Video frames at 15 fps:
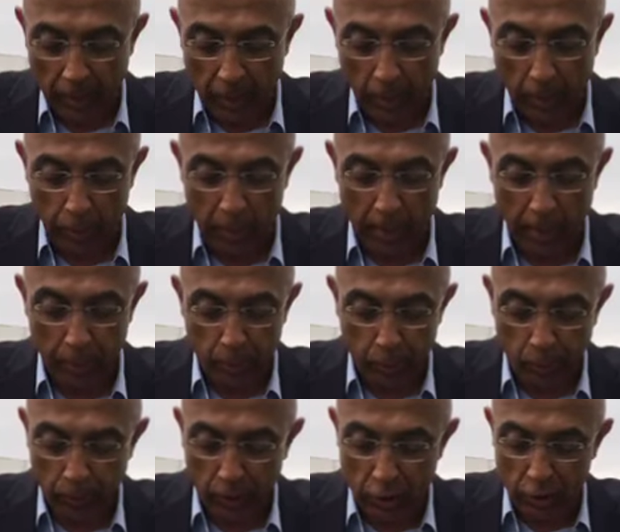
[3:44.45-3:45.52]
apoiar
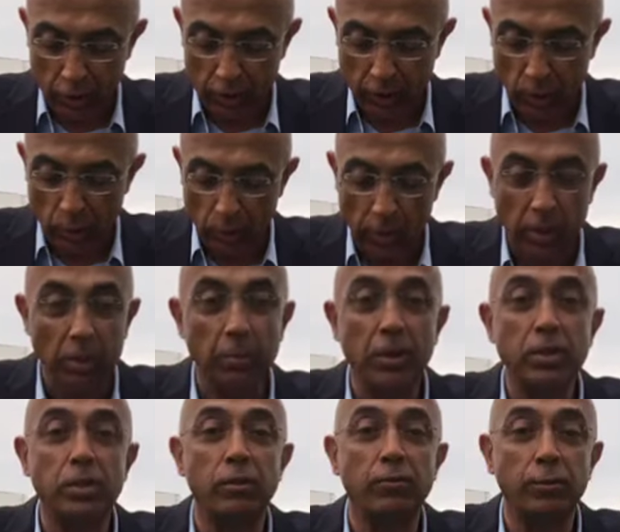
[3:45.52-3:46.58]
portugueses que tenham
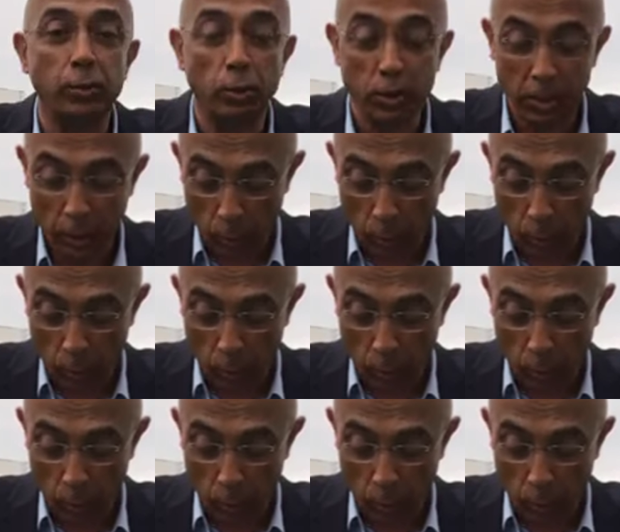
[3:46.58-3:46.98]
rendimentos inferiores